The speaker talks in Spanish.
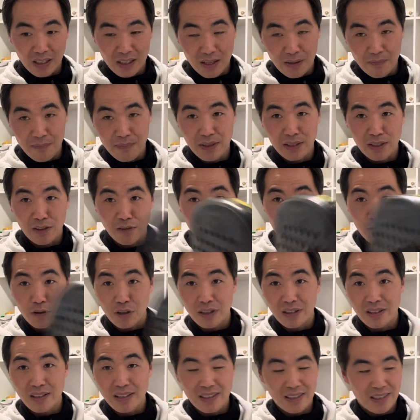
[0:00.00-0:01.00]
le mete
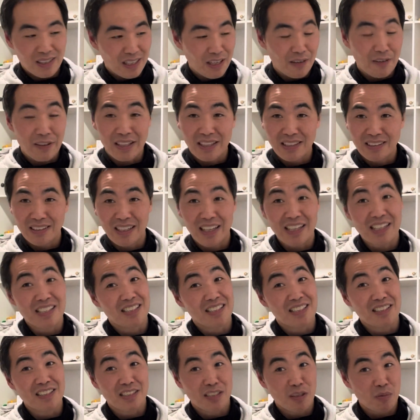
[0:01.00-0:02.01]
fuerte y la verdad es que
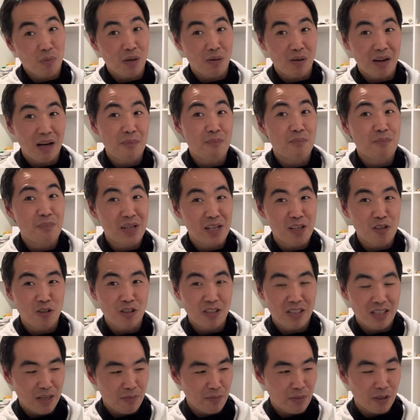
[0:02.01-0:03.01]
así se me va
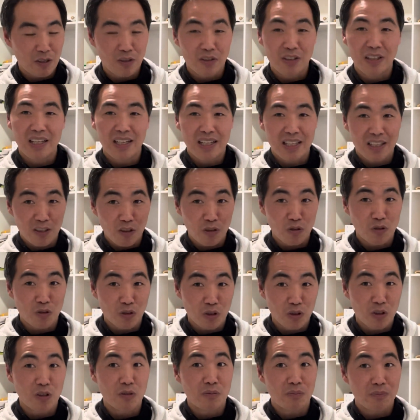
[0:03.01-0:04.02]
menos la pelota y
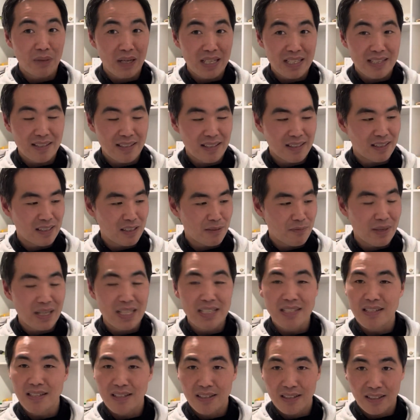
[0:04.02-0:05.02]
controlo bastante
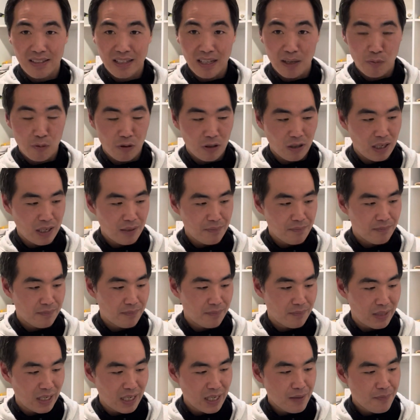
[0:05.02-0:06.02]
más la bola,
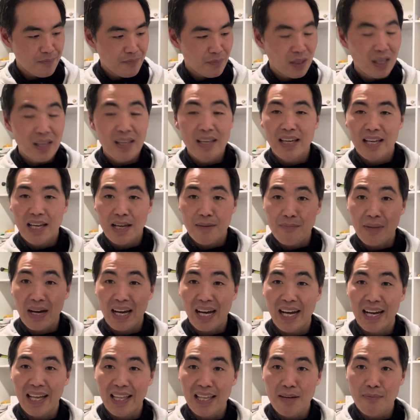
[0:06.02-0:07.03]
¿vale? En
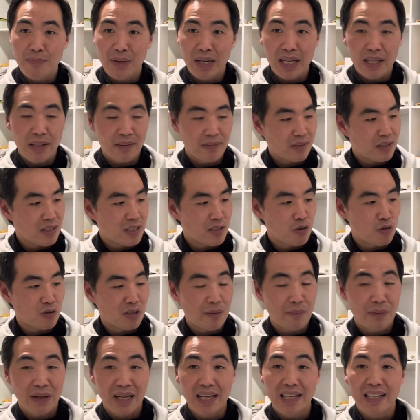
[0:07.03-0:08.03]
bajada de pared es
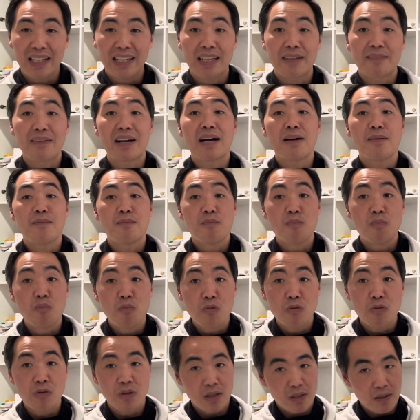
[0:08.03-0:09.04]
una pala que va
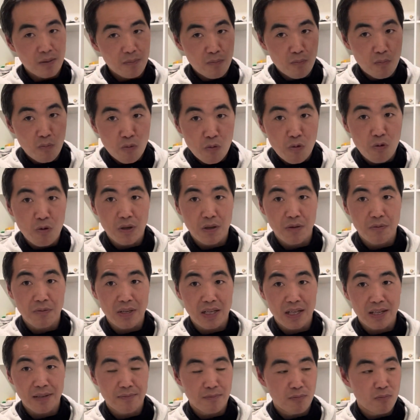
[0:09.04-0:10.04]
muy, muy
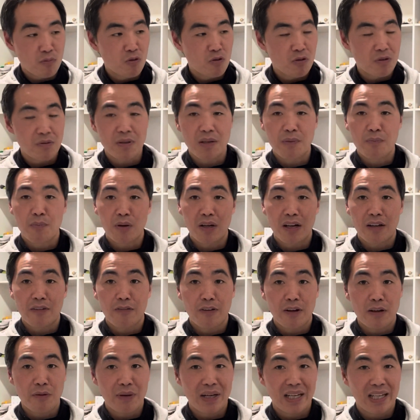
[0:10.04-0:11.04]
bien, muy bien, por la
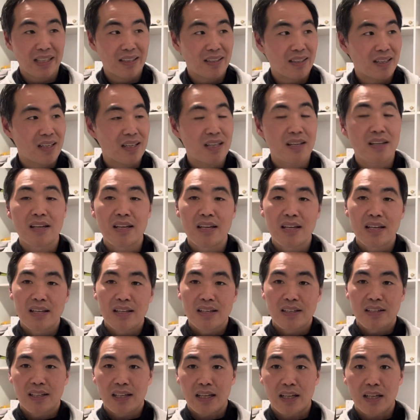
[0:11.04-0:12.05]
forma que tiene,
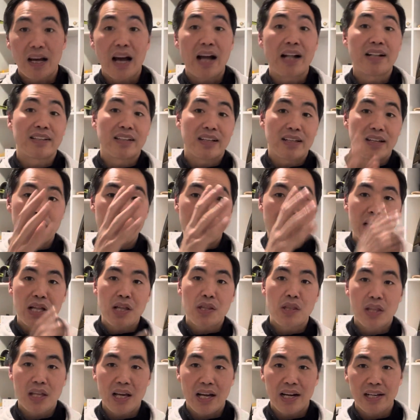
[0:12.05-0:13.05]
que al tener
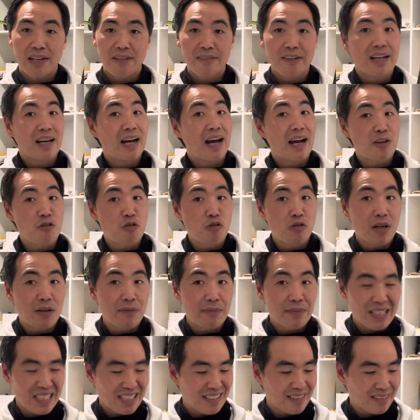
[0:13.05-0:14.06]
balance arriba ayuda
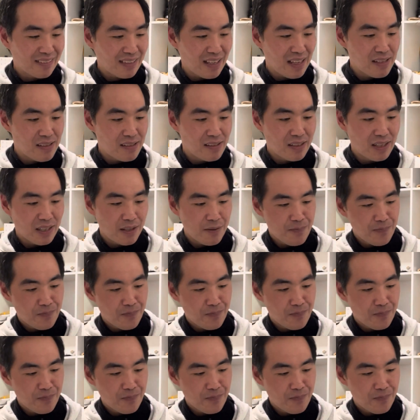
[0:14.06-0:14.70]
bastante.